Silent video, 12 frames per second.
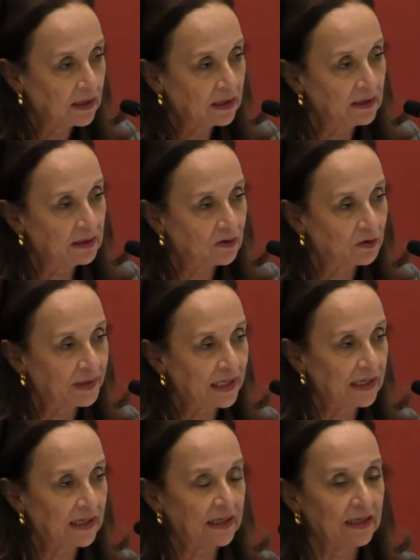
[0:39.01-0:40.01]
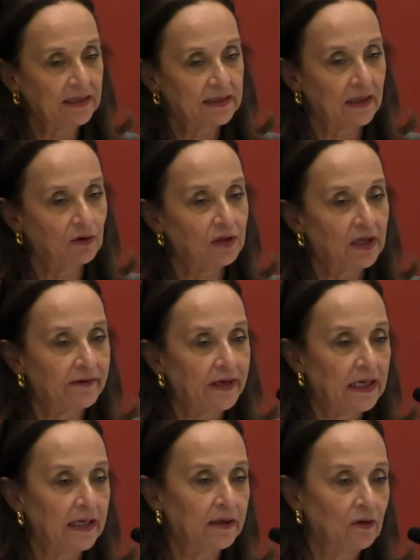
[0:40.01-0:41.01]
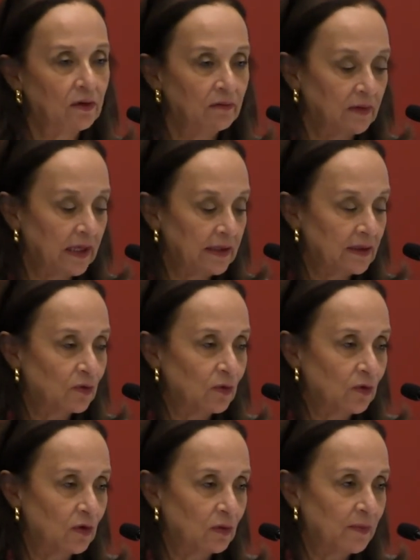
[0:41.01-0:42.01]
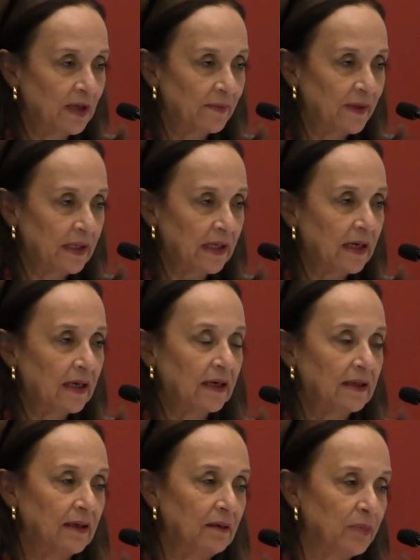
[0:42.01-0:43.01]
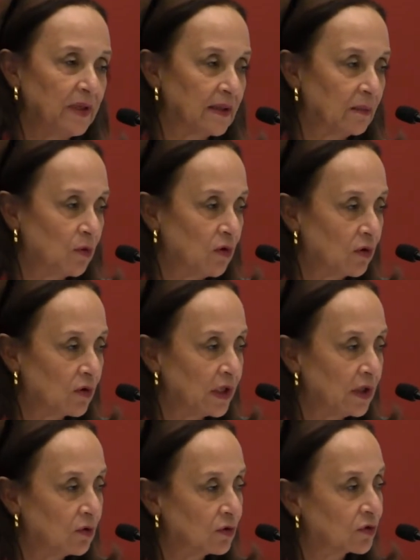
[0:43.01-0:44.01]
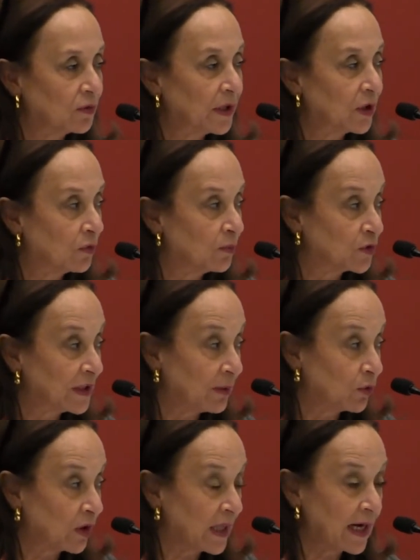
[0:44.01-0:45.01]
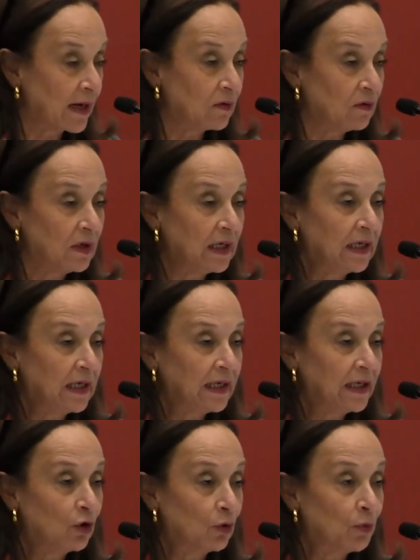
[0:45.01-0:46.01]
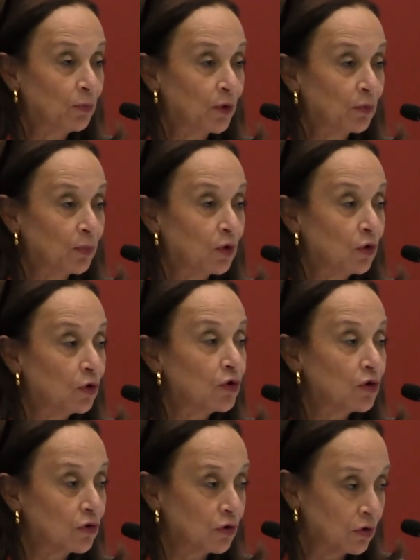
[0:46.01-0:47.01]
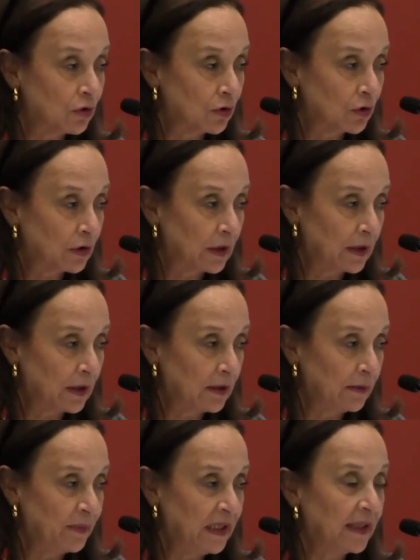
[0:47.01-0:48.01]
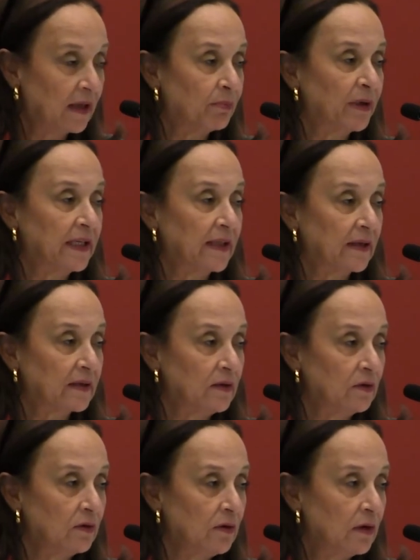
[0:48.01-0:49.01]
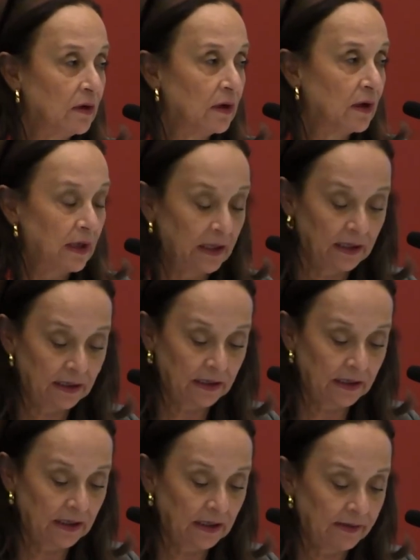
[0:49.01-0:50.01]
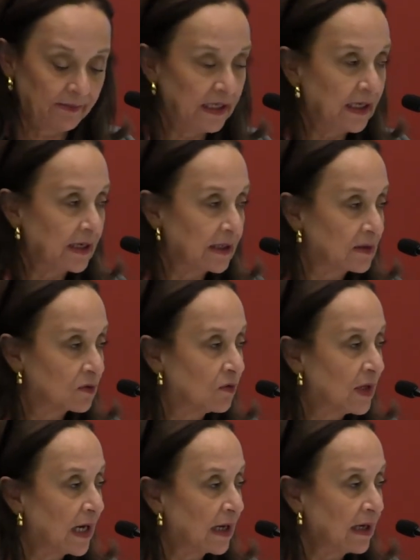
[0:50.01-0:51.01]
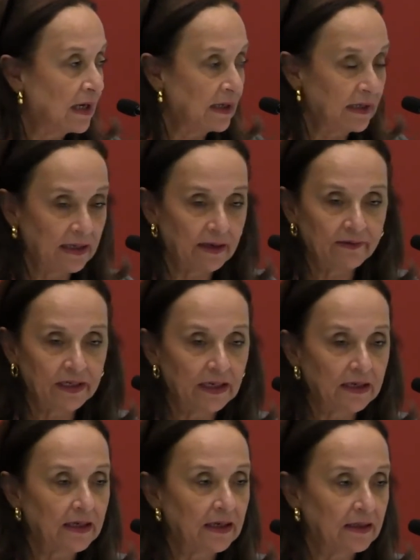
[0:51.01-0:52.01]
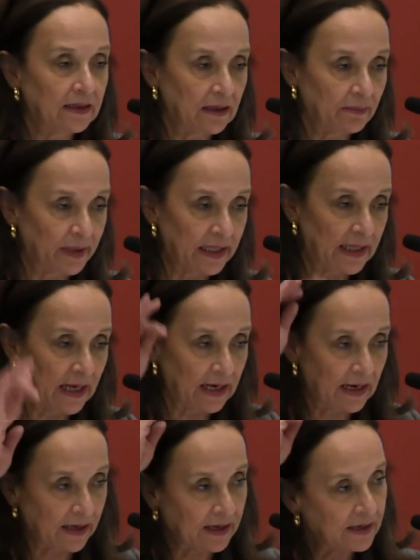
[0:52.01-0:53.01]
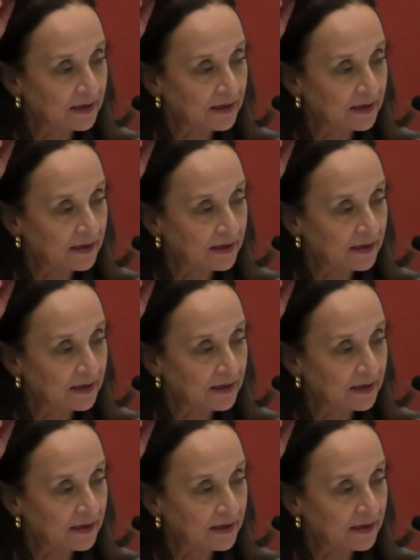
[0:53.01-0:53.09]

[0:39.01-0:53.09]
y sobre la que he estado trabajando en una discusión más bien de carácter epistemológico sobre cómo se ha abordado y cómo propongo yo eh, en mi interpretación eh, que habría que estudiarla y que habría que interpretarla.